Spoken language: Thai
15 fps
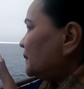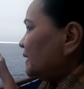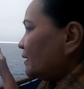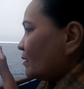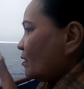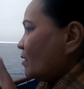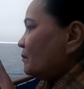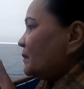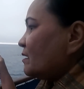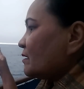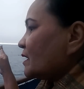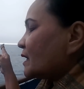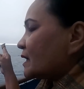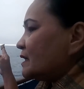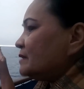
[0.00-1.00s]
มีลมแล้ว
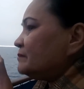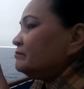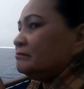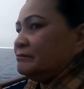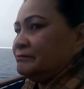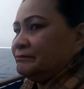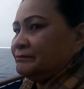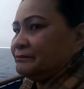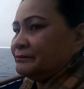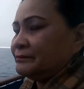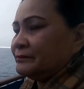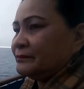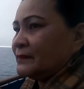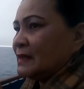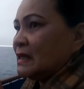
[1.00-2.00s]
ก็ครึ้ม
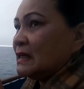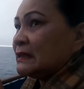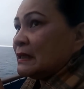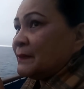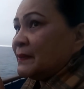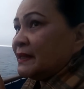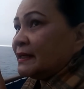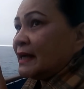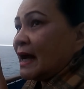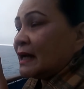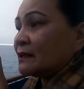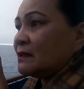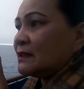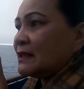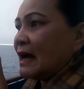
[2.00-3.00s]
แต่บรรยากา
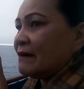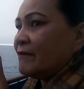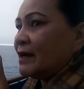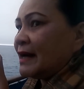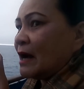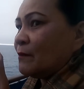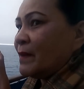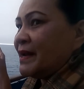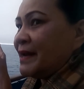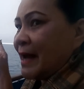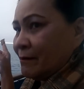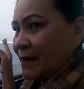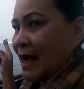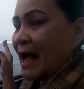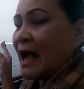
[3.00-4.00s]
ศก็ถามว่าหนาวไหมห
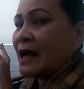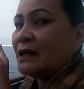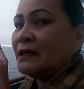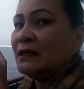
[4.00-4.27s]
นาวค่ะ